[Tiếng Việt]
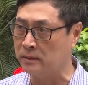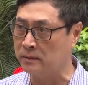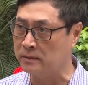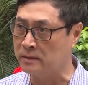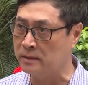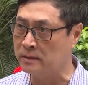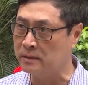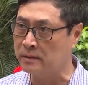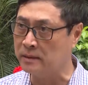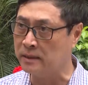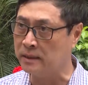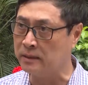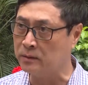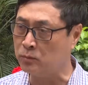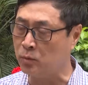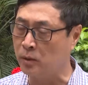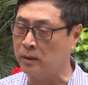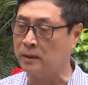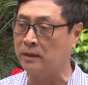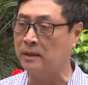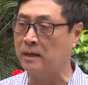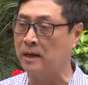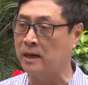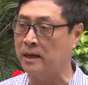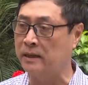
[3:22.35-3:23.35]
những cái
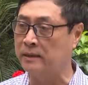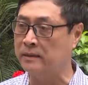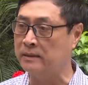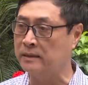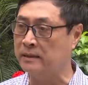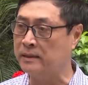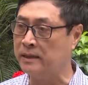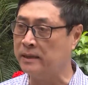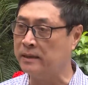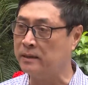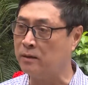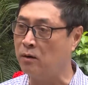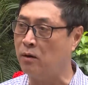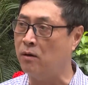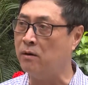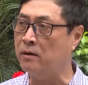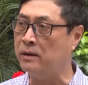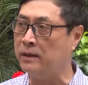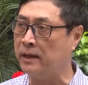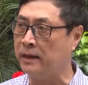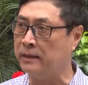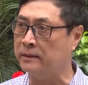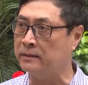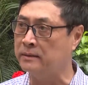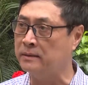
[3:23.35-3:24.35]
thuận lợi những cái khó
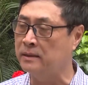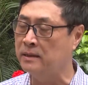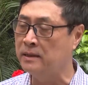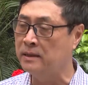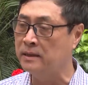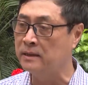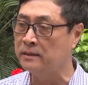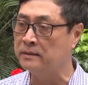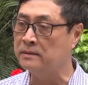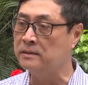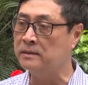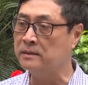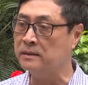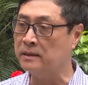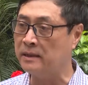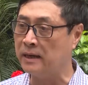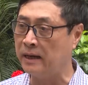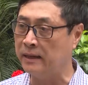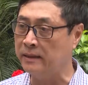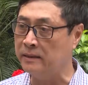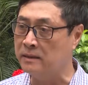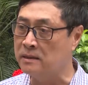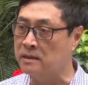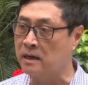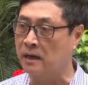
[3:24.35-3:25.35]
khăn những
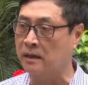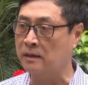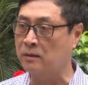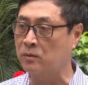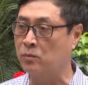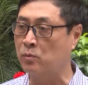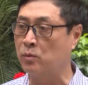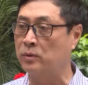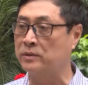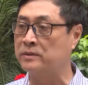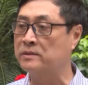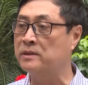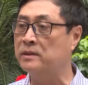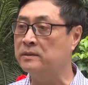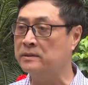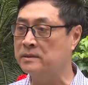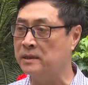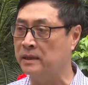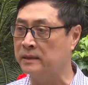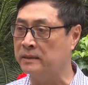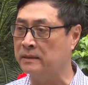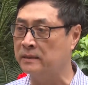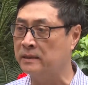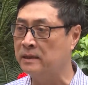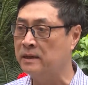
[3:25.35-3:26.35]
cái được của chương
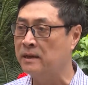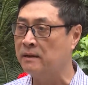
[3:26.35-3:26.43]
trình